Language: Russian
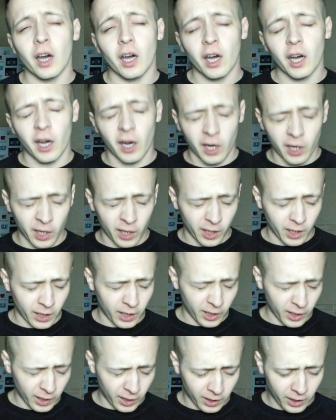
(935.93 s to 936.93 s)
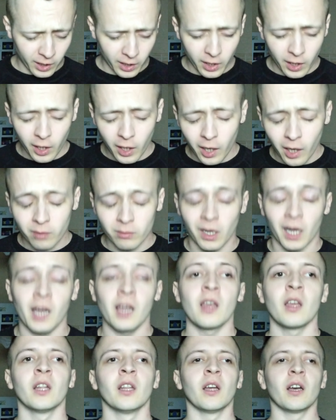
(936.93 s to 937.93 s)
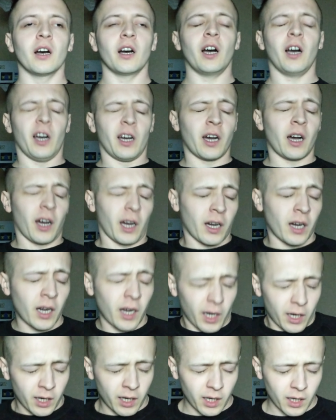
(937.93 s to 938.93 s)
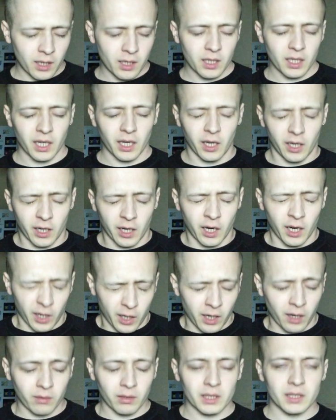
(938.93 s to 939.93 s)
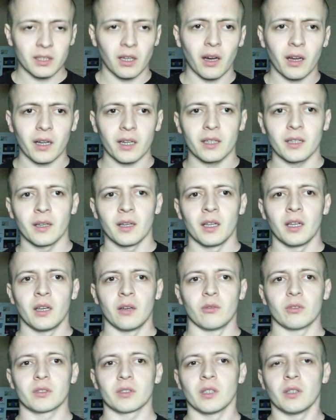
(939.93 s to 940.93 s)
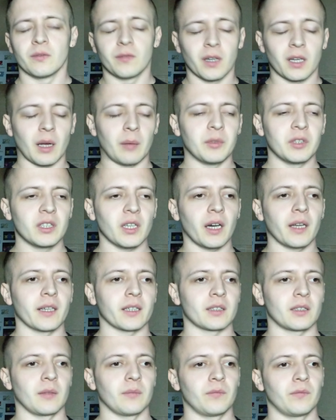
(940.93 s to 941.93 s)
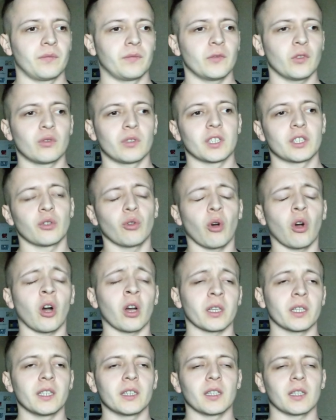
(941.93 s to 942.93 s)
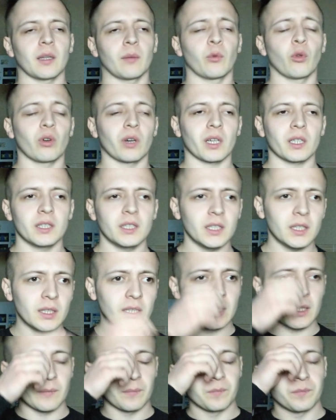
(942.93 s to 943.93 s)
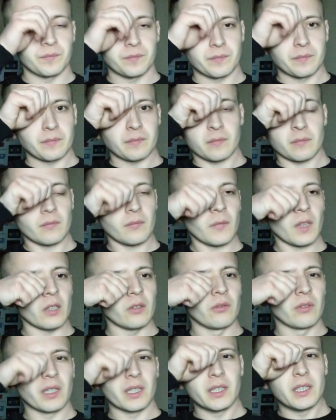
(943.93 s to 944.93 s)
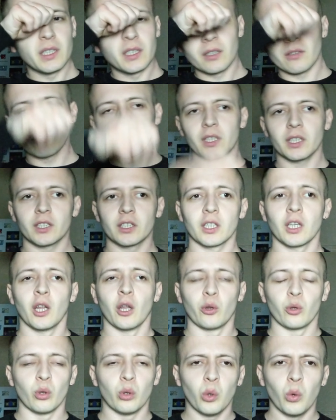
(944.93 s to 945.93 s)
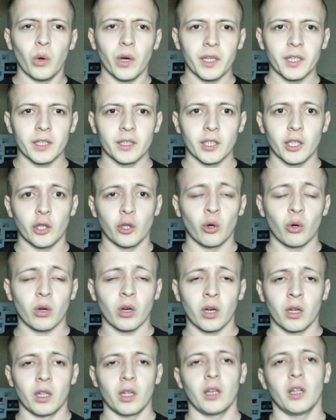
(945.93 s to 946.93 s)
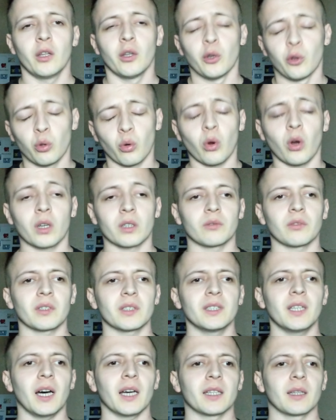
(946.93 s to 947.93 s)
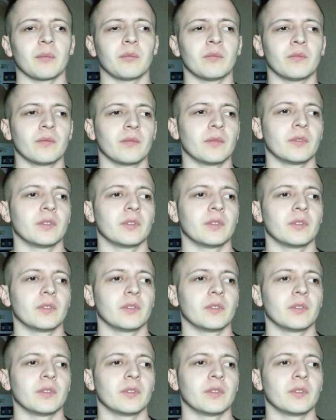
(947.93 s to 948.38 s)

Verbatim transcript: аватары, вот, в комментариях там, ну, то есть, ну, какие-то там, ну, картинки, ну, какие-то вот эти, ну, логины, ну, ну, которые, да, там,